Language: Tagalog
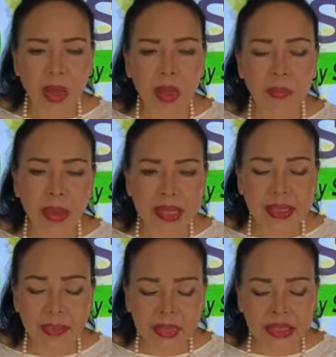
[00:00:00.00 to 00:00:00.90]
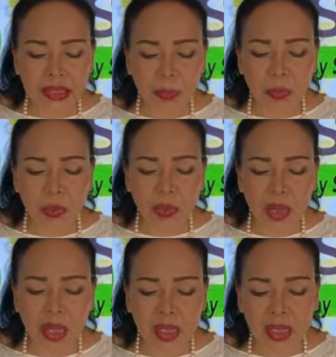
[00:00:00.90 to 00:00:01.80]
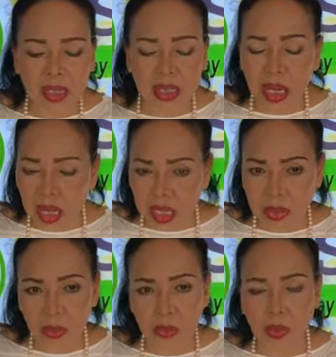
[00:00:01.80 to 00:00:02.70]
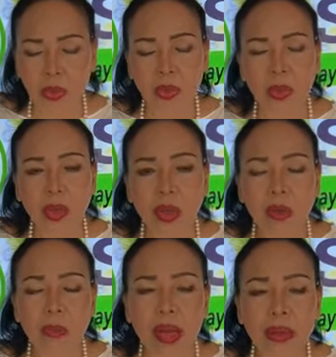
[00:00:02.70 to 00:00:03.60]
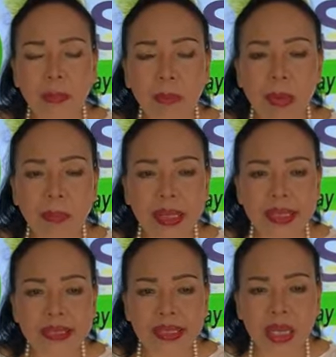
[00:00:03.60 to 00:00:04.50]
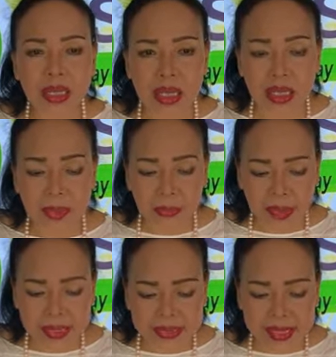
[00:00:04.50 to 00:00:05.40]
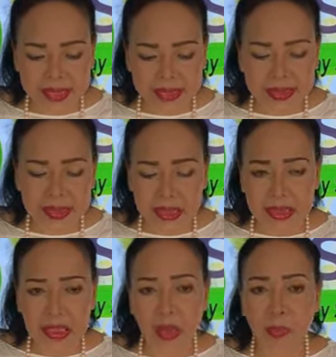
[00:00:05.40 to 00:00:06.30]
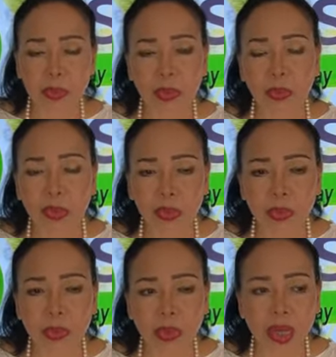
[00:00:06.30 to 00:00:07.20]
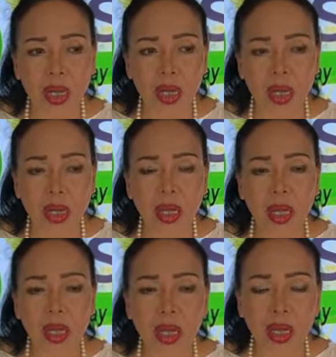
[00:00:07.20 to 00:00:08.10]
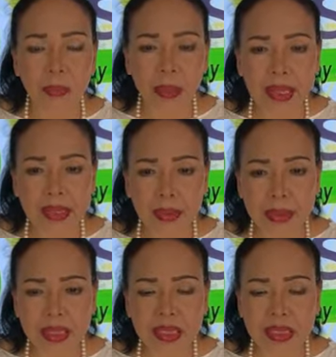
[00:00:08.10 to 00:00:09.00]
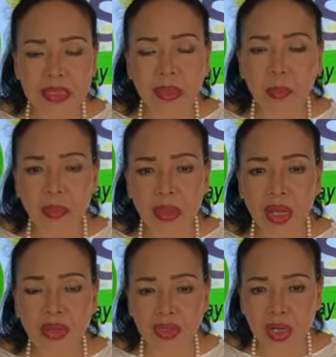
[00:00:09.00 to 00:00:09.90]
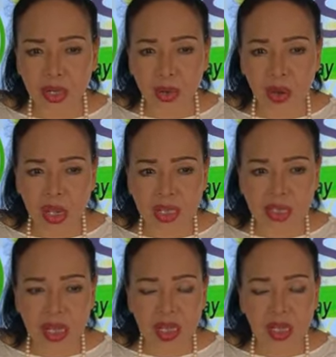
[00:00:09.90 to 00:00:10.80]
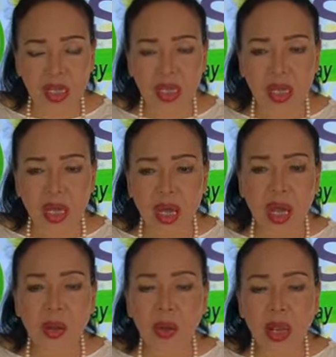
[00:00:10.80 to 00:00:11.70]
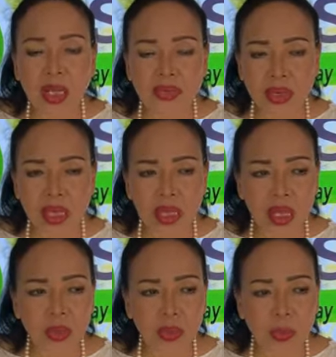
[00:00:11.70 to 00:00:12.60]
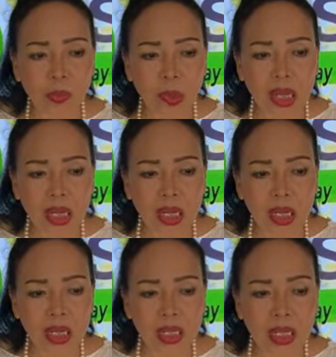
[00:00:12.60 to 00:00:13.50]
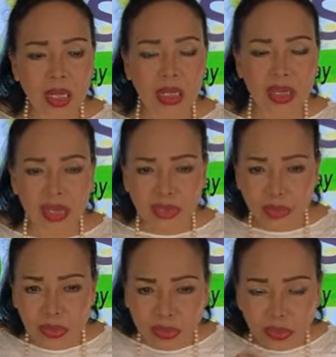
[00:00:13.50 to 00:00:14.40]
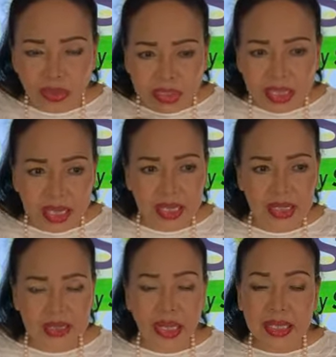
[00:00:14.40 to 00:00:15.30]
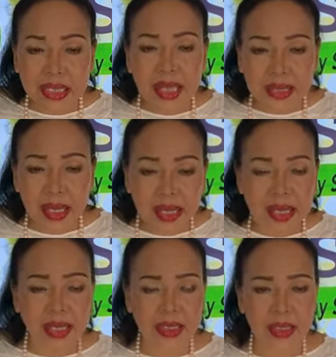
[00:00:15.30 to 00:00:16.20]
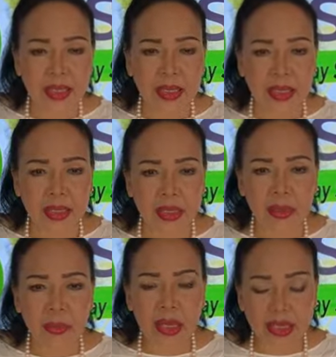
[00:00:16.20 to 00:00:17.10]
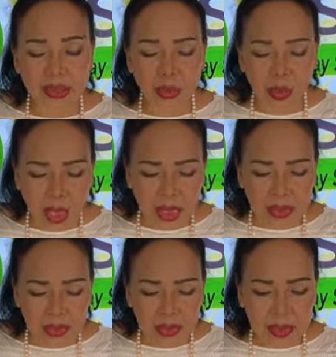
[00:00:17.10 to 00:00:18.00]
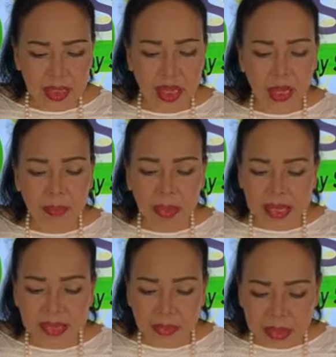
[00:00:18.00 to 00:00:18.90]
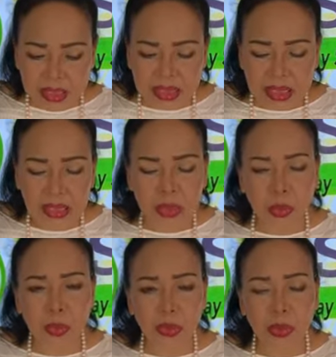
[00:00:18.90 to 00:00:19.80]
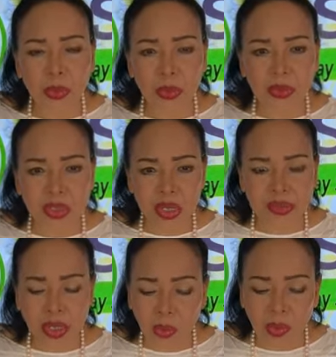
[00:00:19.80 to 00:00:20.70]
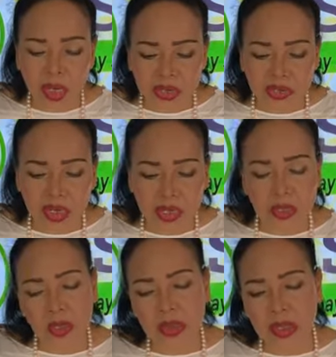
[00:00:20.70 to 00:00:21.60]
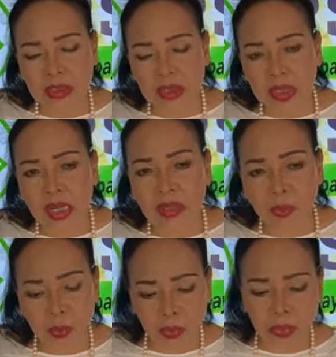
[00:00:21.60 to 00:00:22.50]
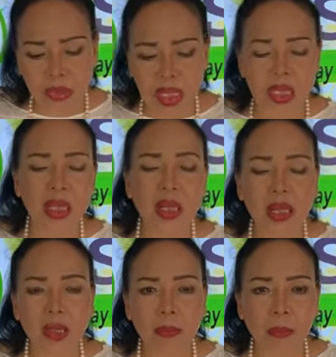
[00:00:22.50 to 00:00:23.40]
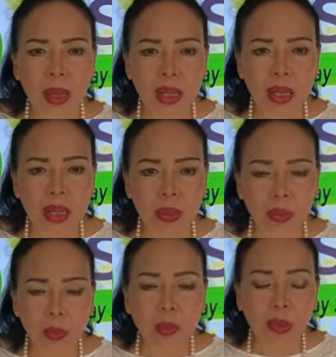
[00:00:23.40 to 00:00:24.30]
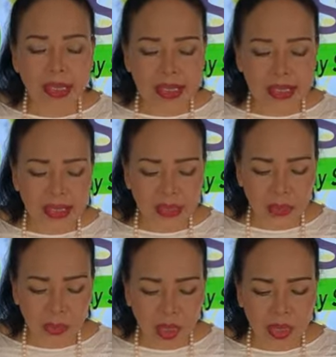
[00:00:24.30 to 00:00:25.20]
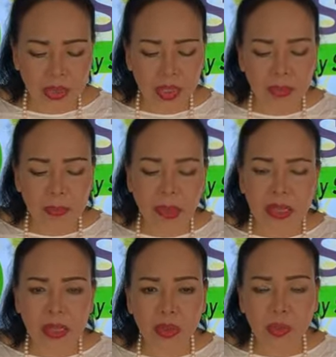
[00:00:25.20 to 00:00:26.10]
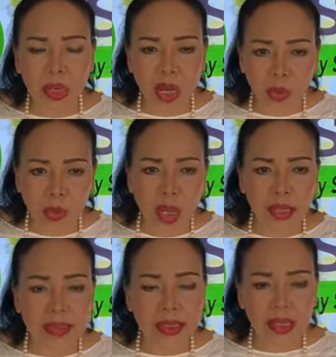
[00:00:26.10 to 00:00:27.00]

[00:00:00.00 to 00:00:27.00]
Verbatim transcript: Ang vitamin C po ay nakakatulong para mapabilis ang healing process kasi nga po tumutulong ang ang vitamin C sa production ng collagen. Ang collagen, ito yung parang nagsusulsi, nagtatahi ng mga sugat kaya ang vitamin C, tumutulong siya sa collagen, is a kind of protein, para gumaling ang sugat at para yung mga ugat